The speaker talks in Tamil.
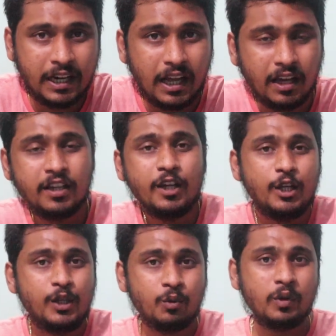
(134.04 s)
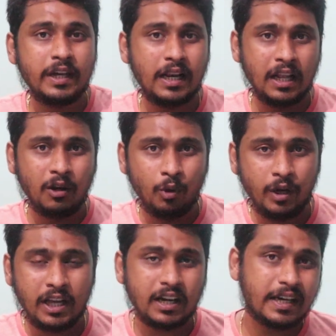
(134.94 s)
கனடா இவங்க எல்லாம்
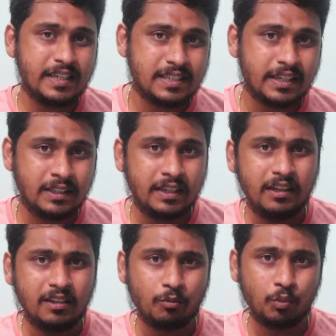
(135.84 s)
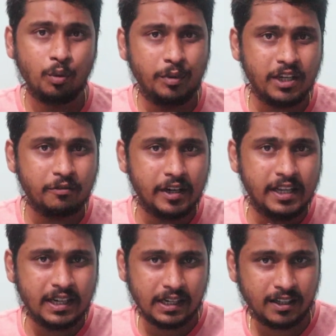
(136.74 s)
ஒன்றா கை சேர்ந்து பூமிக்கு
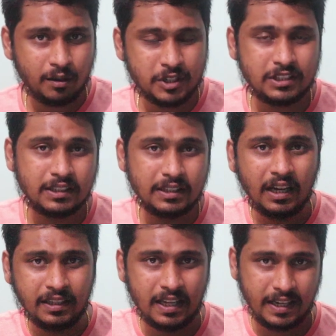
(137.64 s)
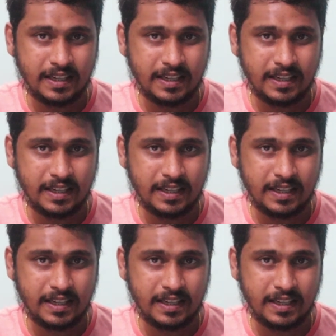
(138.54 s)
வெளியே கட்டமைச்சது தான் இந்த